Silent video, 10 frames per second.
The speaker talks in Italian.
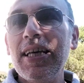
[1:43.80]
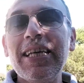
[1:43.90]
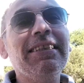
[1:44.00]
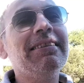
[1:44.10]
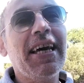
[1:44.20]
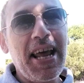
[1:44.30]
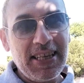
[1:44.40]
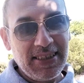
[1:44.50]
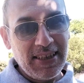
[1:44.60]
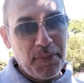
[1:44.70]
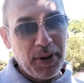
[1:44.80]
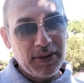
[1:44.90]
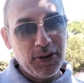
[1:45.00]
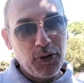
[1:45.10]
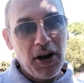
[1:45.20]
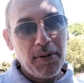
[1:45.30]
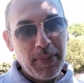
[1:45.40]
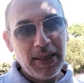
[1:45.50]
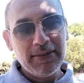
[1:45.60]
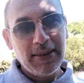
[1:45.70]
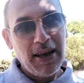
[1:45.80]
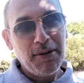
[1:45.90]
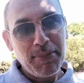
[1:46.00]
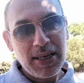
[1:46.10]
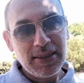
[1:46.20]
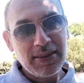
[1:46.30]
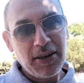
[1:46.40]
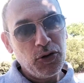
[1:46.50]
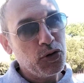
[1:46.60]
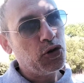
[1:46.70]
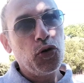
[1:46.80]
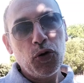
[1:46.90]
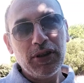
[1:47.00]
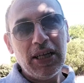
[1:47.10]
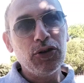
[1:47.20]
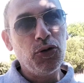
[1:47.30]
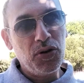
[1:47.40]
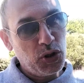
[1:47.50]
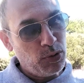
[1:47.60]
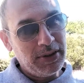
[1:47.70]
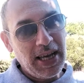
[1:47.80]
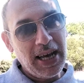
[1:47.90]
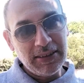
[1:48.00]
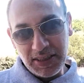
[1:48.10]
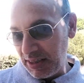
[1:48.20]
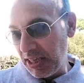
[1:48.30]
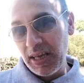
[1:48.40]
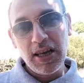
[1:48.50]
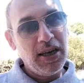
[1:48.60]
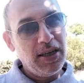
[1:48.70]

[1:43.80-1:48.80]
interessa particolarmente al mister non sono tanto i risultati, sì,